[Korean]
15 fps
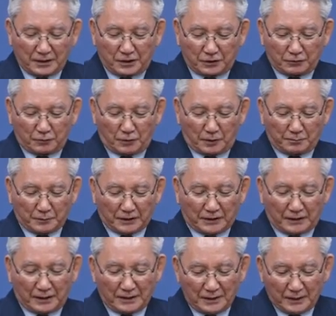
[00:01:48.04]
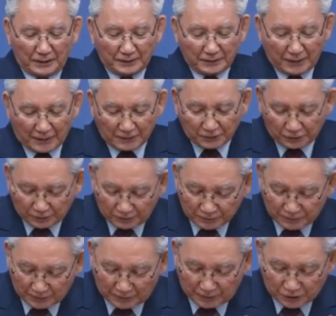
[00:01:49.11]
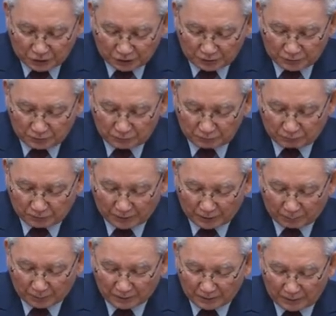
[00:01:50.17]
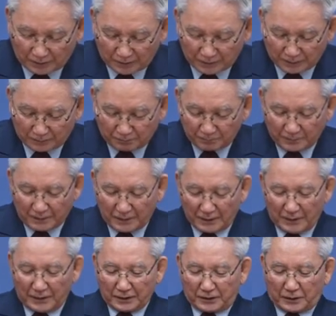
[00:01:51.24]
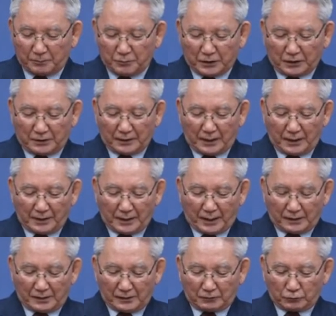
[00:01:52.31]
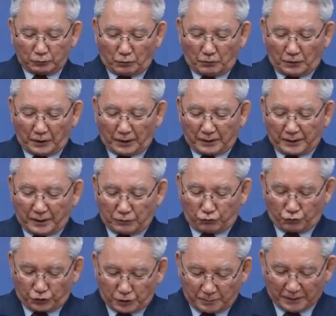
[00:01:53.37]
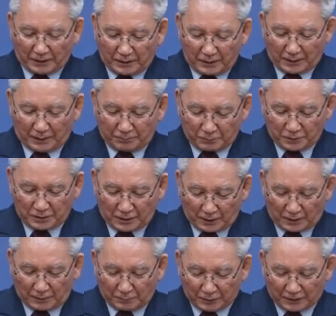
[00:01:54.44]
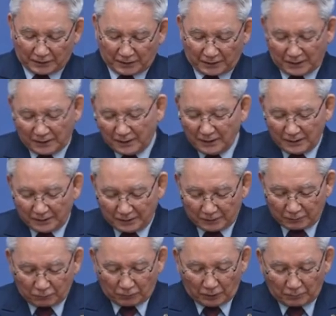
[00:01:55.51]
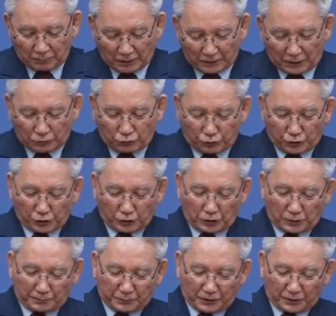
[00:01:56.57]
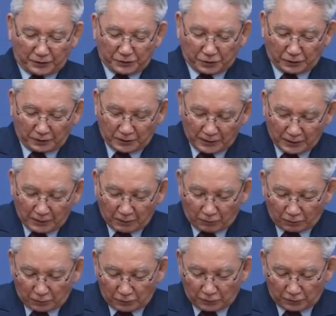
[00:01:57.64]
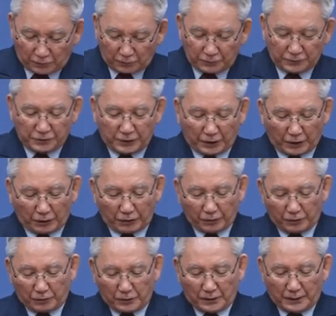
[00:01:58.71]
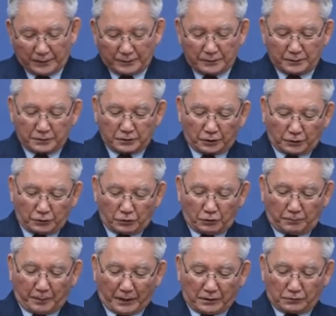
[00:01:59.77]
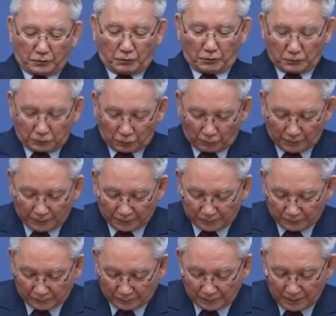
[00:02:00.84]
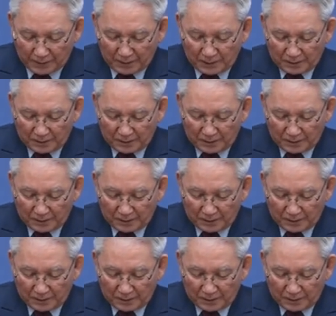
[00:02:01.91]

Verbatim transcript: 기도합니다. 살아서 역사하시는 우리 아버지 하나님, 금년 한 해를 또 허락해 주심에 감사합니다. 영광 받아 주시옵소서. 오늘도 세계로 열린 선교 방송을 통하여